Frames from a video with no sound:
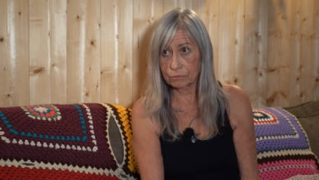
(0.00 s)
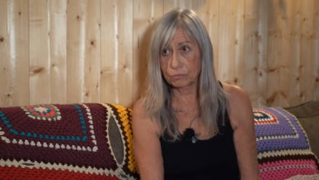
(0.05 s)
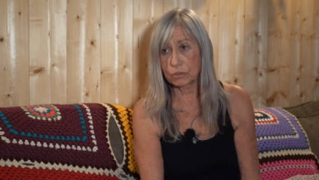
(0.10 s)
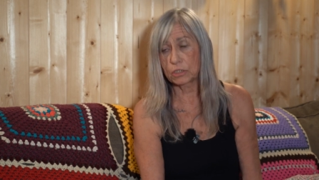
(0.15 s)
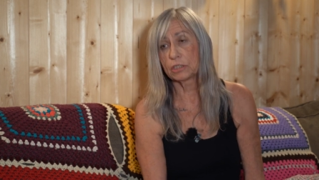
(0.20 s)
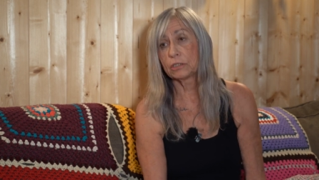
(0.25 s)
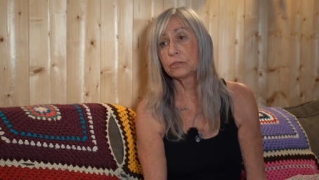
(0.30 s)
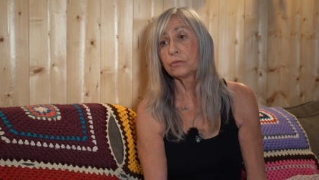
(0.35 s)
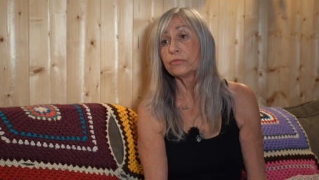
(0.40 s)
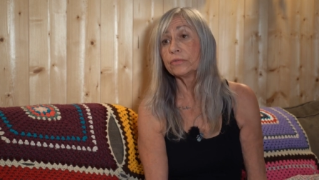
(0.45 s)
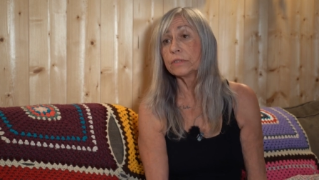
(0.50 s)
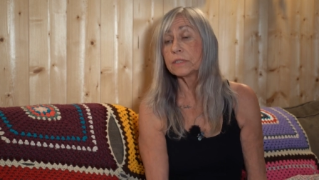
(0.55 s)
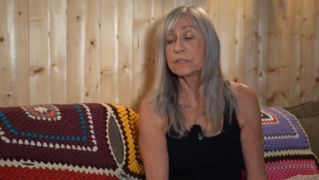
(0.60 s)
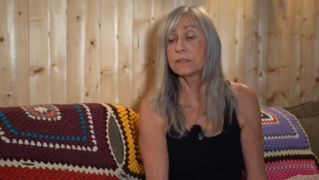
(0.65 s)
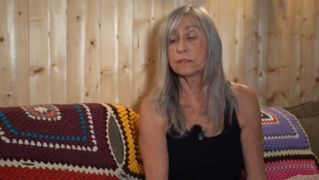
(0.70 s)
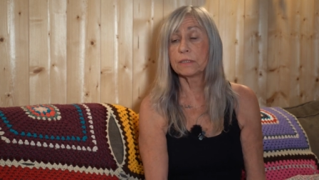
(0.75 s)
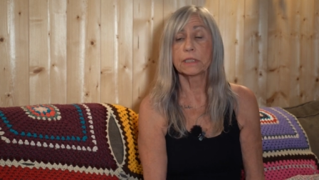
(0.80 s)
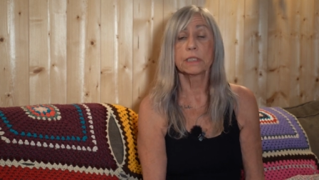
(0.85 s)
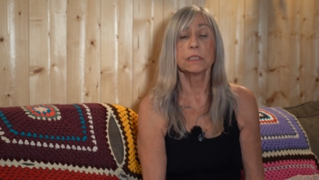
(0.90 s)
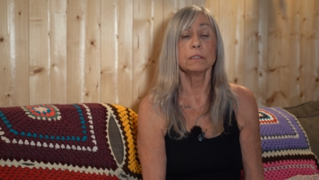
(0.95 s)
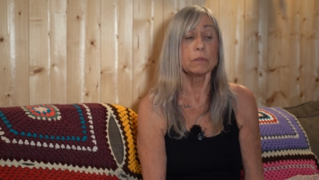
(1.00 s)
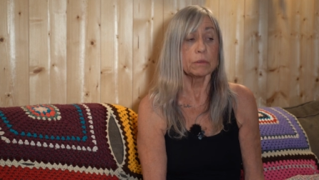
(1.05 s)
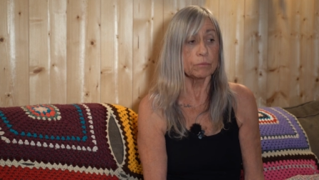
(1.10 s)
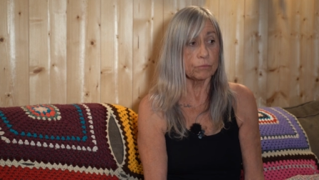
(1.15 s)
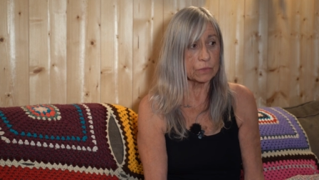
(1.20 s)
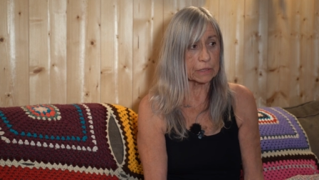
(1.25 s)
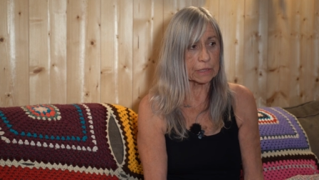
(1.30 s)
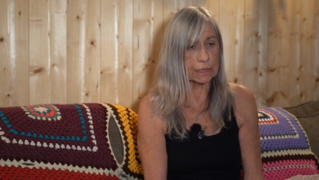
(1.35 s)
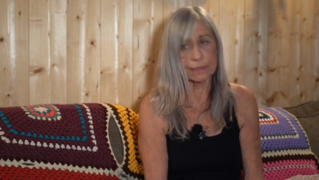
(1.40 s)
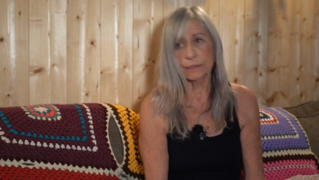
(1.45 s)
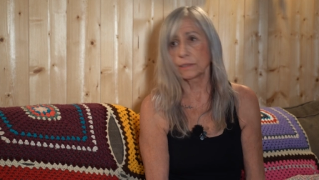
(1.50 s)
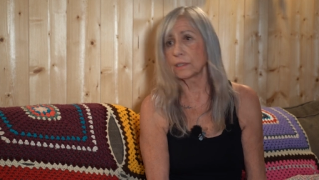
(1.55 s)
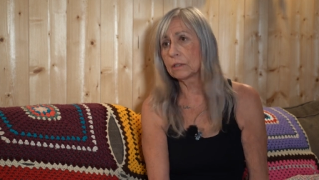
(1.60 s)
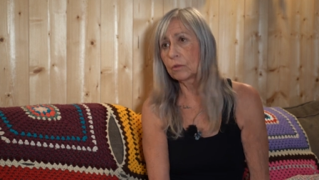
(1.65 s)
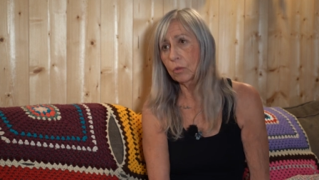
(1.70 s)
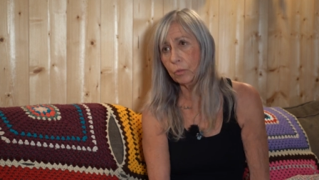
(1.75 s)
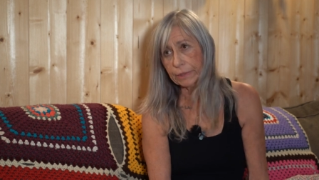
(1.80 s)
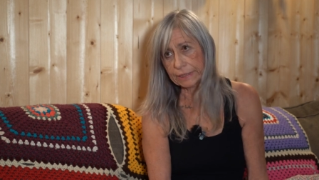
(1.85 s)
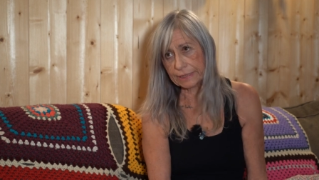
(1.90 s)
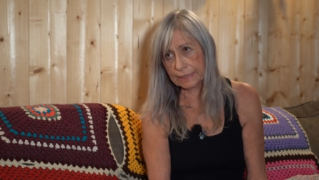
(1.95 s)
J'ai trouvé que c'était quand même très
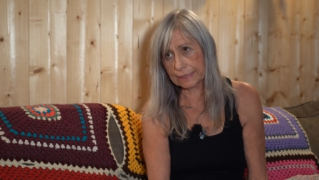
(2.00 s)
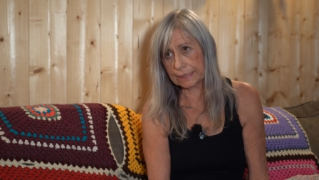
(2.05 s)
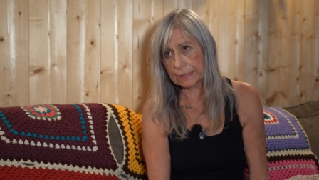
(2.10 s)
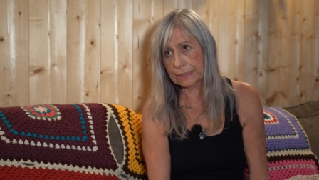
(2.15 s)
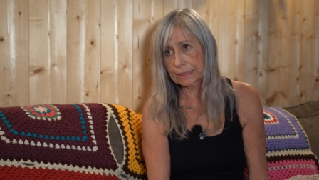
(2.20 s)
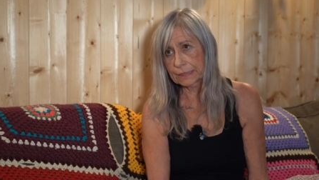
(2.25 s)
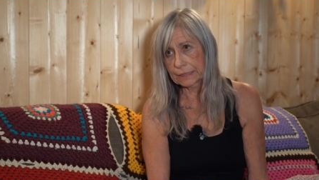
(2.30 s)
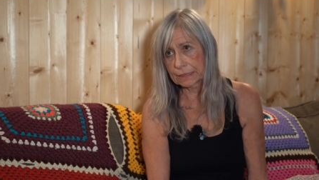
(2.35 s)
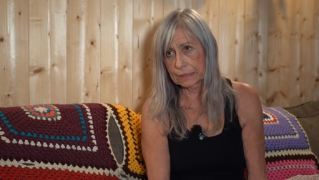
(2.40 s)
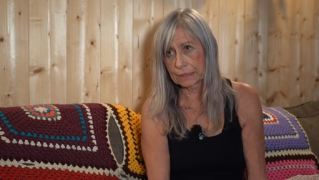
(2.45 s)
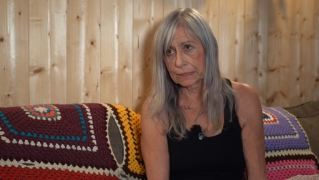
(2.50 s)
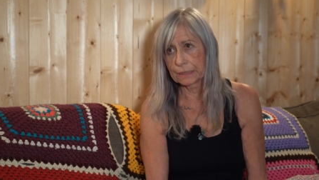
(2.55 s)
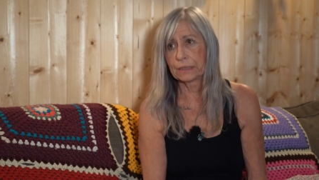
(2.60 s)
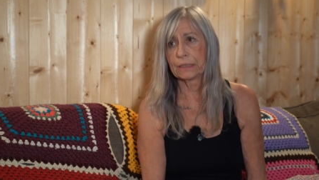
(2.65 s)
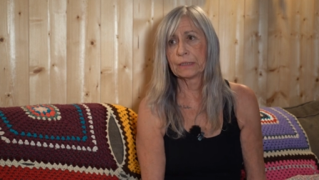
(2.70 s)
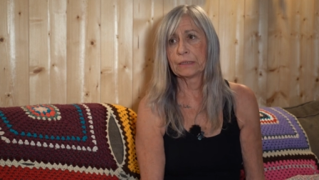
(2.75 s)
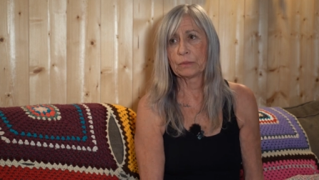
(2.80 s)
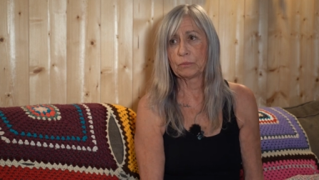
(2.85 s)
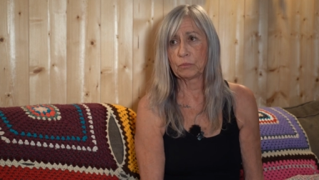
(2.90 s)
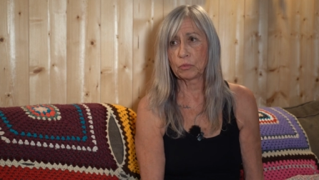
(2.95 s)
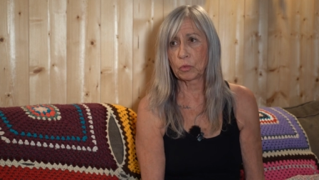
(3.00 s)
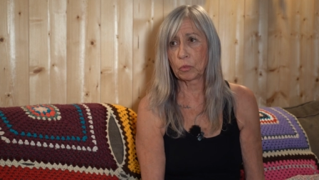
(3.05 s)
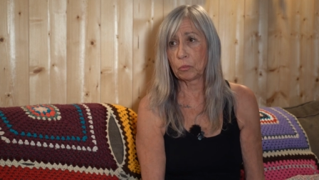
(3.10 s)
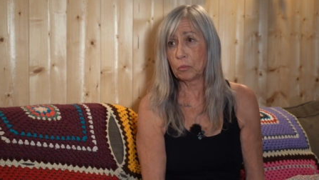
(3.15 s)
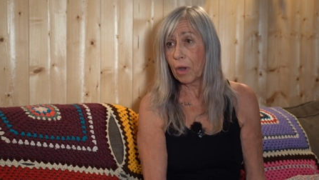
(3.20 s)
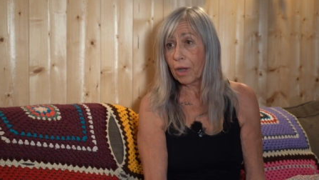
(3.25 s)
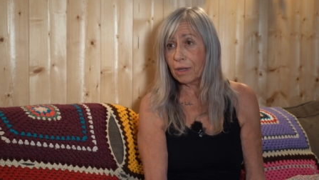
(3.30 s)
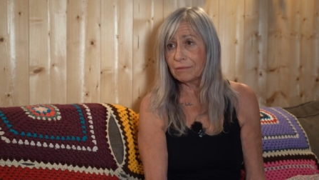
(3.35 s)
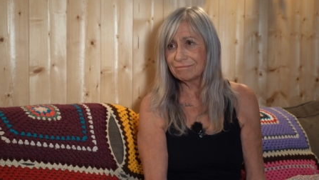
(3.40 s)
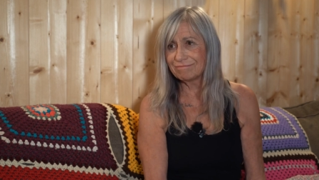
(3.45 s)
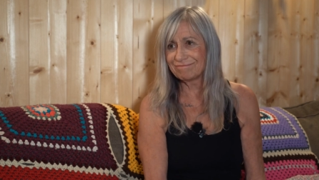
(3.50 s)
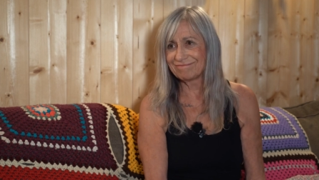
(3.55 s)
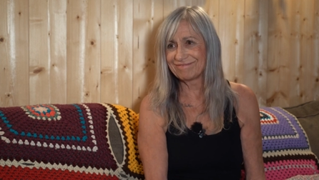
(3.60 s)
acrobatique pour moi.